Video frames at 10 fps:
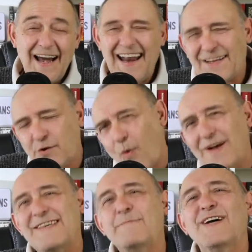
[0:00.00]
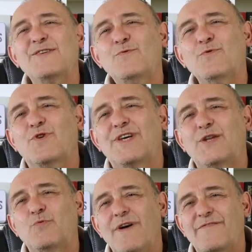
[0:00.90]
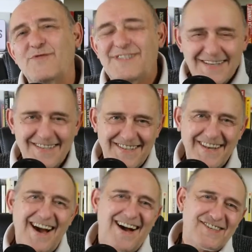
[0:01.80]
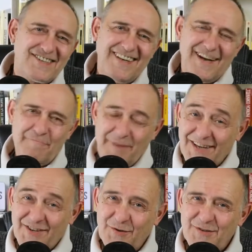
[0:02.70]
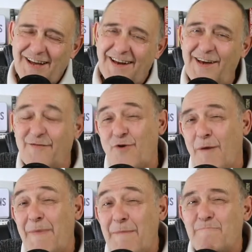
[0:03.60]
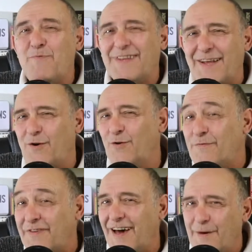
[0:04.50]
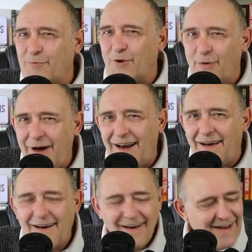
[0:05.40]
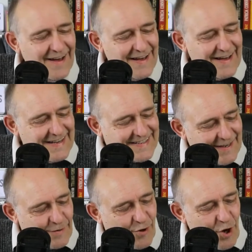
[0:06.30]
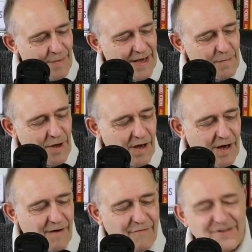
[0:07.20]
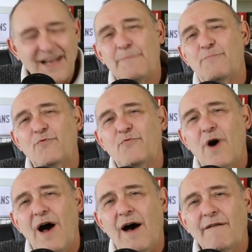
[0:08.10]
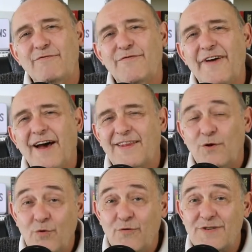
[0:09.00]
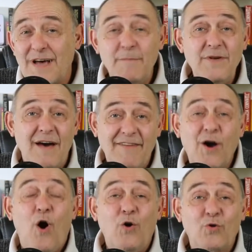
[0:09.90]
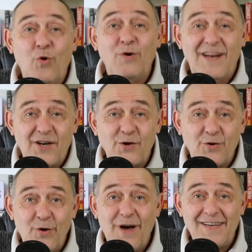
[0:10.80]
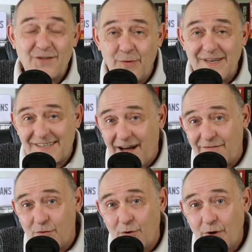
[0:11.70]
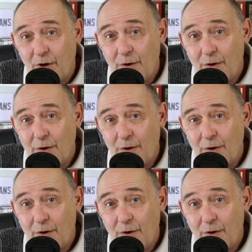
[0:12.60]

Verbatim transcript: La troisième raison qui doit vous inciter à acheter un berger australien, voire même peut-être en offrir un pour Noël, c'est que quand même, vous allez pouvoir vous faire des nouveaux amis avec, entre autres, les gens de SOS Travaux.